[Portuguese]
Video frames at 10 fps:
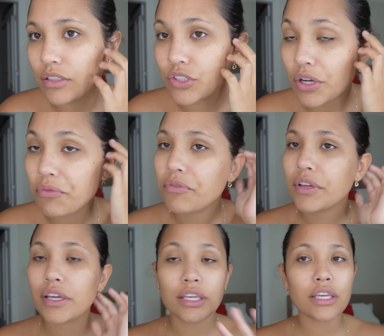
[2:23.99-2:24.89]
Já vou
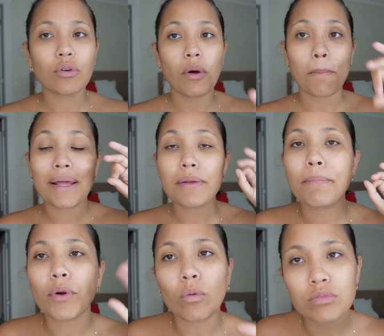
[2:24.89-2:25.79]
vir aqui com a pele
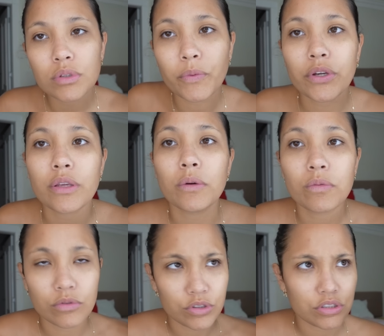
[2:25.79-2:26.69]
pronta, porque
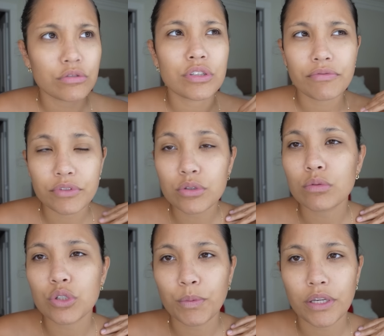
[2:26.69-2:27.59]
eu acho que eu já fiz
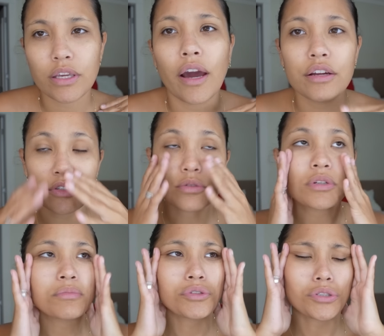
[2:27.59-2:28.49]
outras maquiagens,
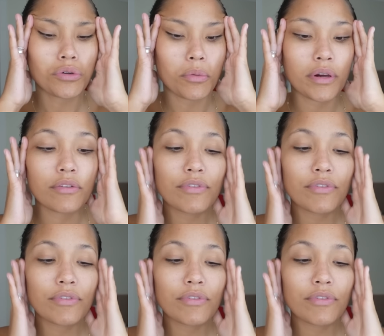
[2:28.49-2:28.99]
né? Mostrando como é que eu